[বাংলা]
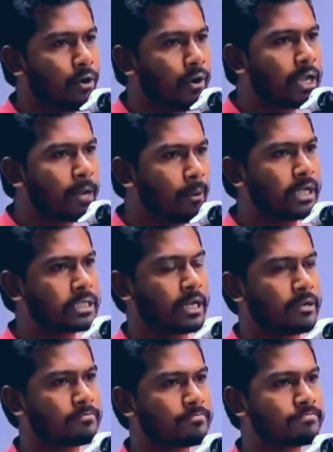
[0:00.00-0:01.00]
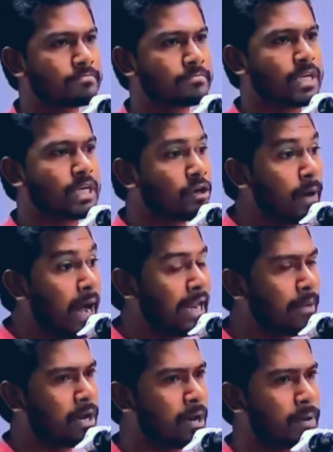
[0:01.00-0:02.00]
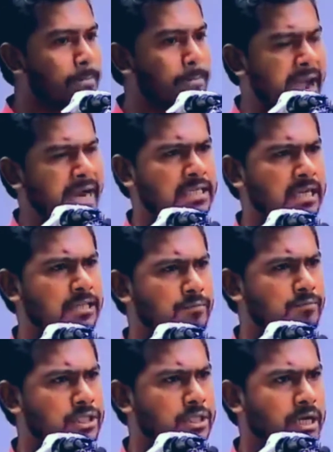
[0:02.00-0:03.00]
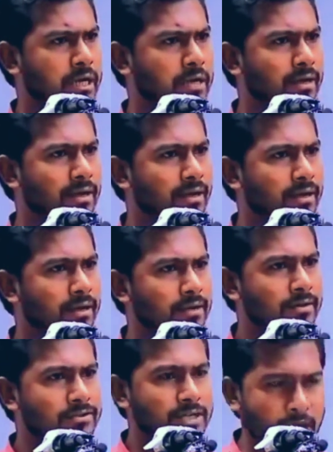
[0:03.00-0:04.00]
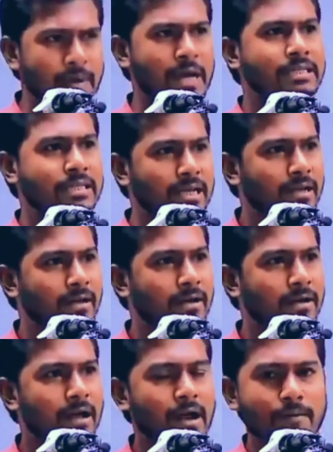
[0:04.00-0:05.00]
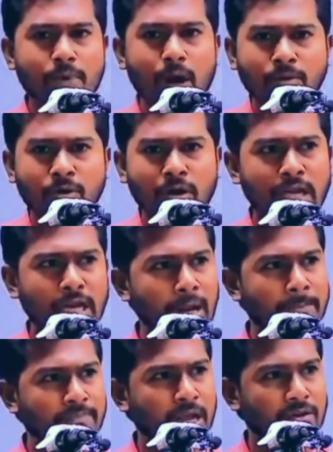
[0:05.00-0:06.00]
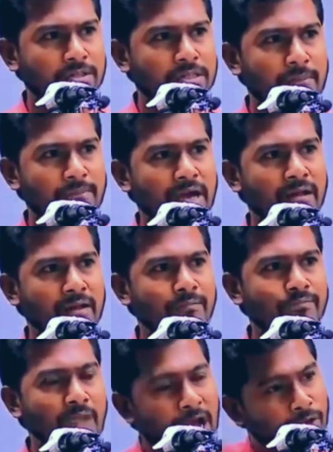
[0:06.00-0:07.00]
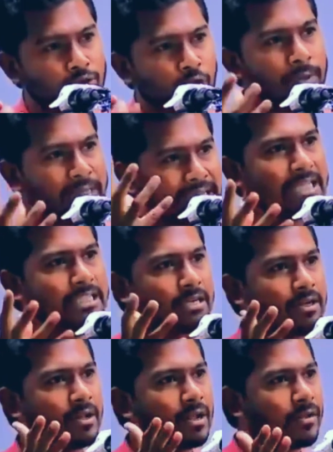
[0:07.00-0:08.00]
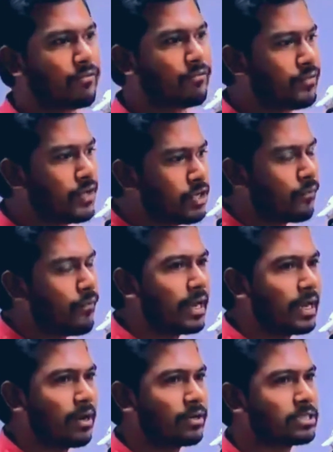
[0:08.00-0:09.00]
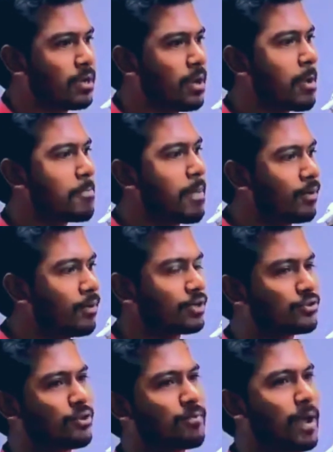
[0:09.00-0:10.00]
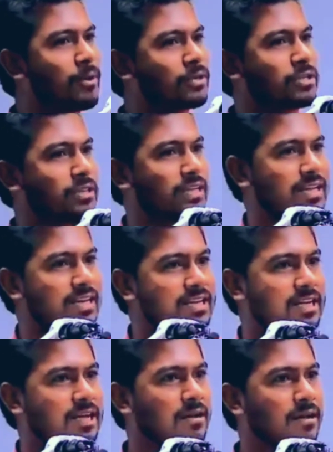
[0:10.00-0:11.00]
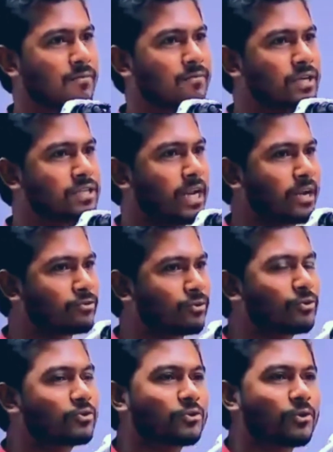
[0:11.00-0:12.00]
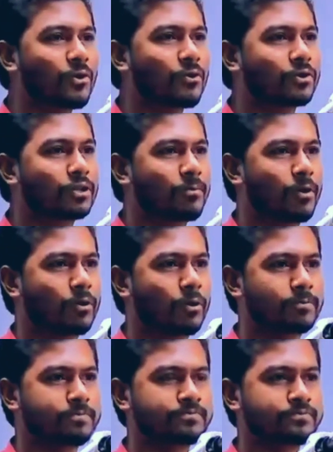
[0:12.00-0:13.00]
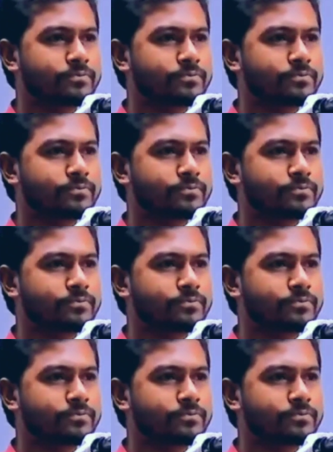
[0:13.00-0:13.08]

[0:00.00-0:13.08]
যেটা অনেকে বলেছেন যে এইসব আলেম আমার পায়ের দ্বারা যে বসে থাকে যে ব্যক্তি মামুনুল্লাহকে গ্রেপ্তার করেছে আমরা তারও ছবি দেখেছি ভিডিও ভাইরাল হয়েছে মামুনুল্লাহ সোপায় বসা তিনি নিচে পুলিশের একজন ঊর্ধ্বতন কর্তৃপক্ষ